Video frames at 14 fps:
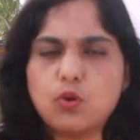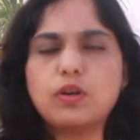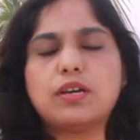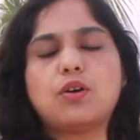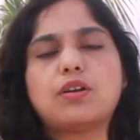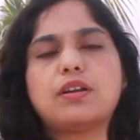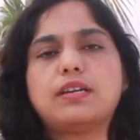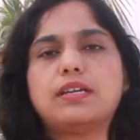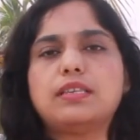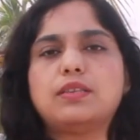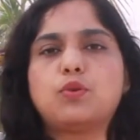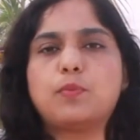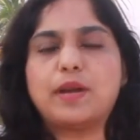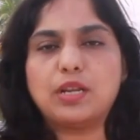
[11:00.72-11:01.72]
கோடு ஒரு
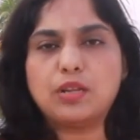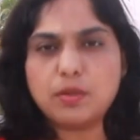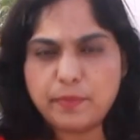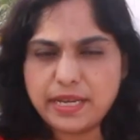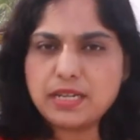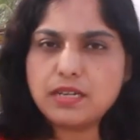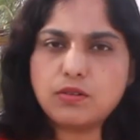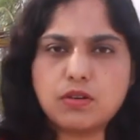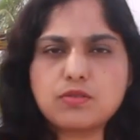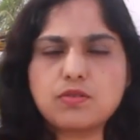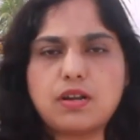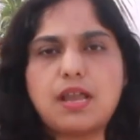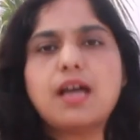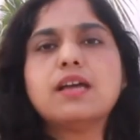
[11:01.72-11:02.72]
இந்த ஒரு பர்டிகுலர் பின்னு கூட
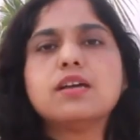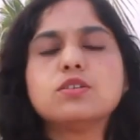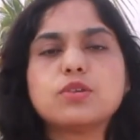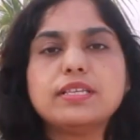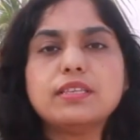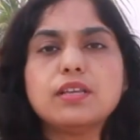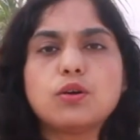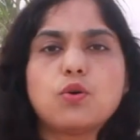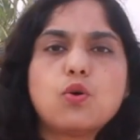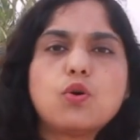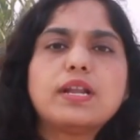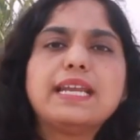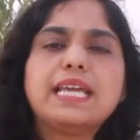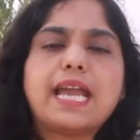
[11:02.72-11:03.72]
சொல்லலாம் ஸோ இந்த
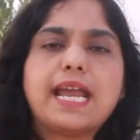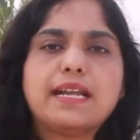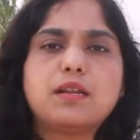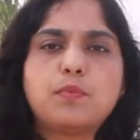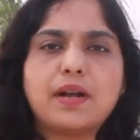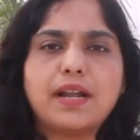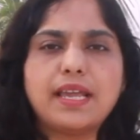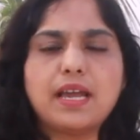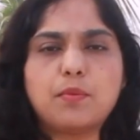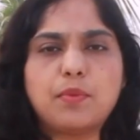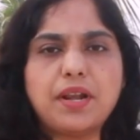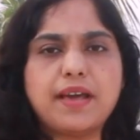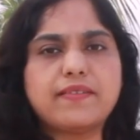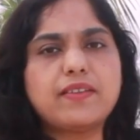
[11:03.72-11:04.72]
கோடை நீங்கள் என்டர் பண்ணிங்க பண்ணீங்க
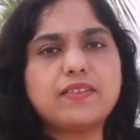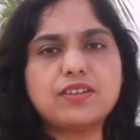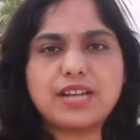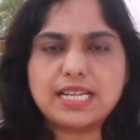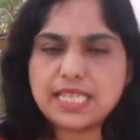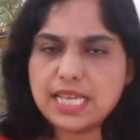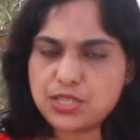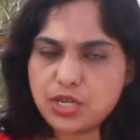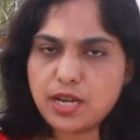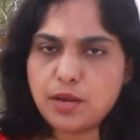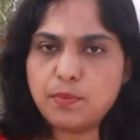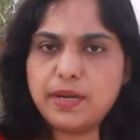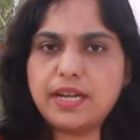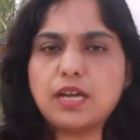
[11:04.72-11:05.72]
அப்படின்னா தான் அந்த ட்ரான்சாக்ஷன்
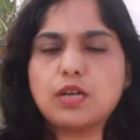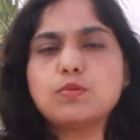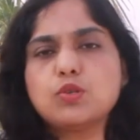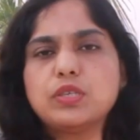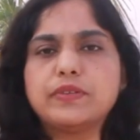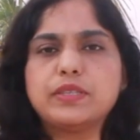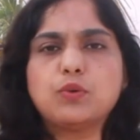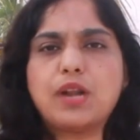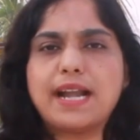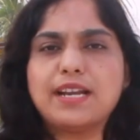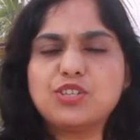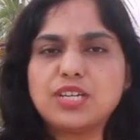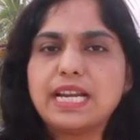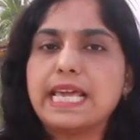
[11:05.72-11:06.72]
கம்ப்ளீட் ஆகும் ஸோ இது வந்து ஒரு
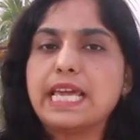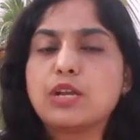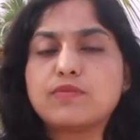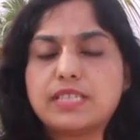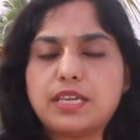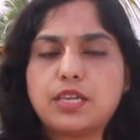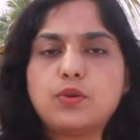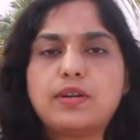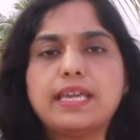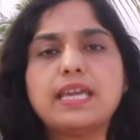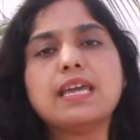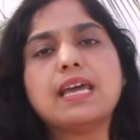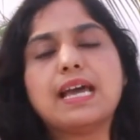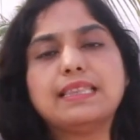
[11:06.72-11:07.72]
அடிஷனல் லேயர் ஆஃப் செக்யூரிட்டி
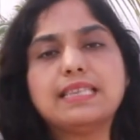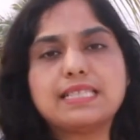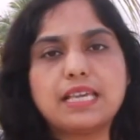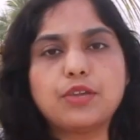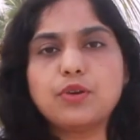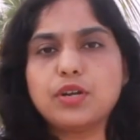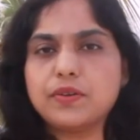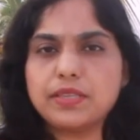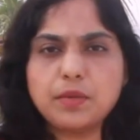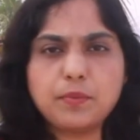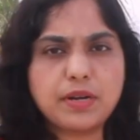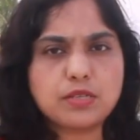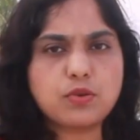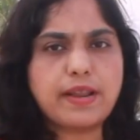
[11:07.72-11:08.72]
இந்த செக்யூரிட்டி வந்து
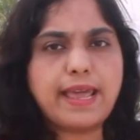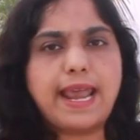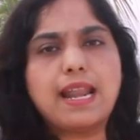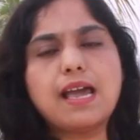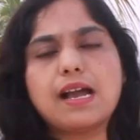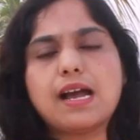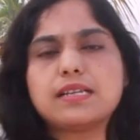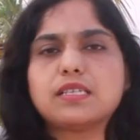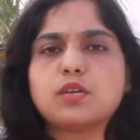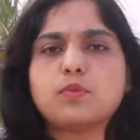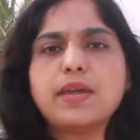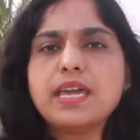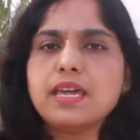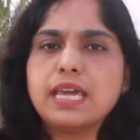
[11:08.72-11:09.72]
இப்போ நான் சொன்ன எல்லா
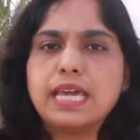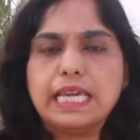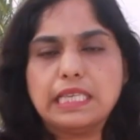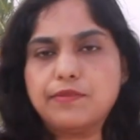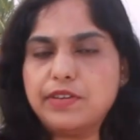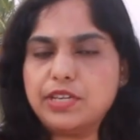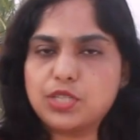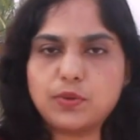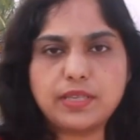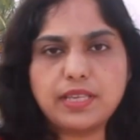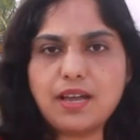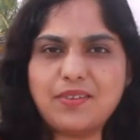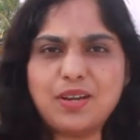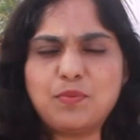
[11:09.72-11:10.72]
கார்ட்ஸ்க்குமே இந்த ஃபீச்சர்
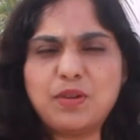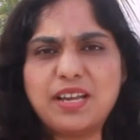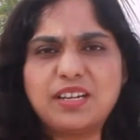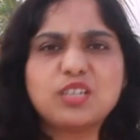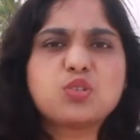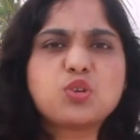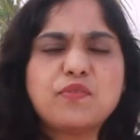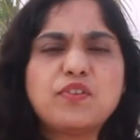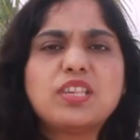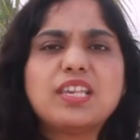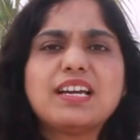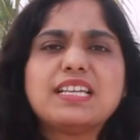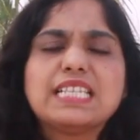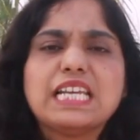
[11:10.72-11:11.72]
வந்து அவைலபிளாக இருக்குது ஸோ இவ்வளோ
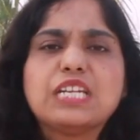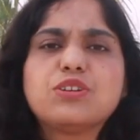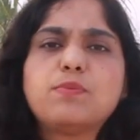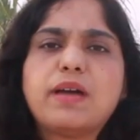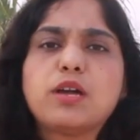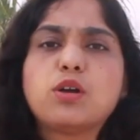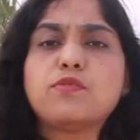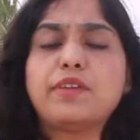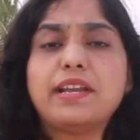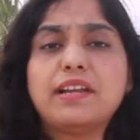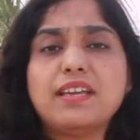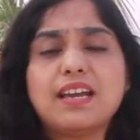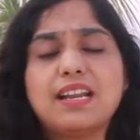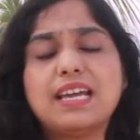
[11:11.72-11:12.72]
தாங்க சென்ட்ரல் பேங்க் ஆஃப்
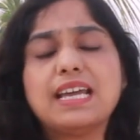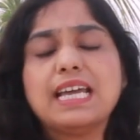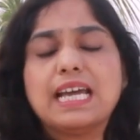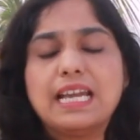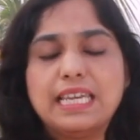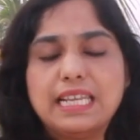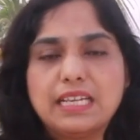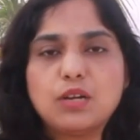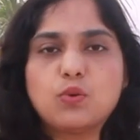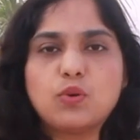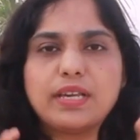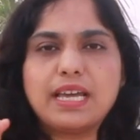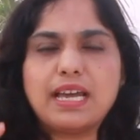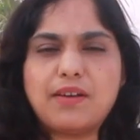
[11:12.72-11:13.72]
இந்தியாவில்
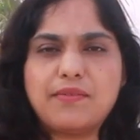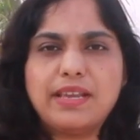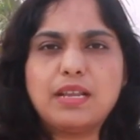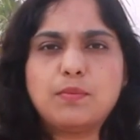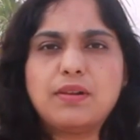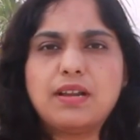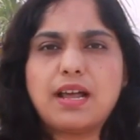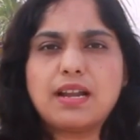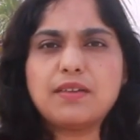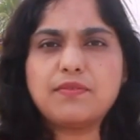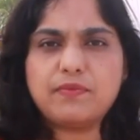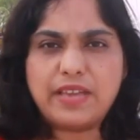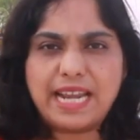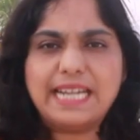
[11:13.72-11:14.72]
இருக்கக்கூடிய அவைலபிளான
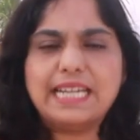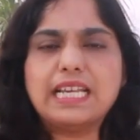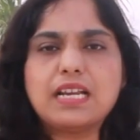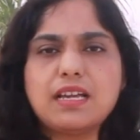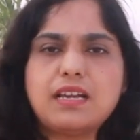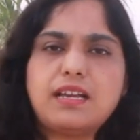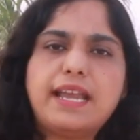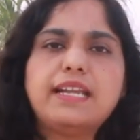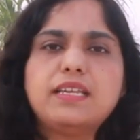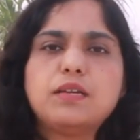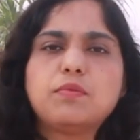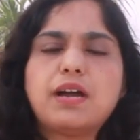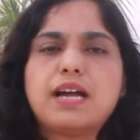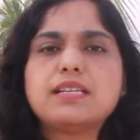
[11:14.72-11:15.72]
வெரைட்டியான
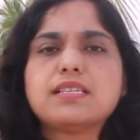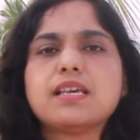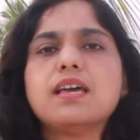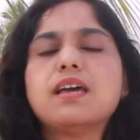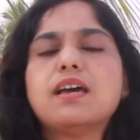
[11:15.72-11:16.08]
ஏடிஎம் கார்ட்ஸ்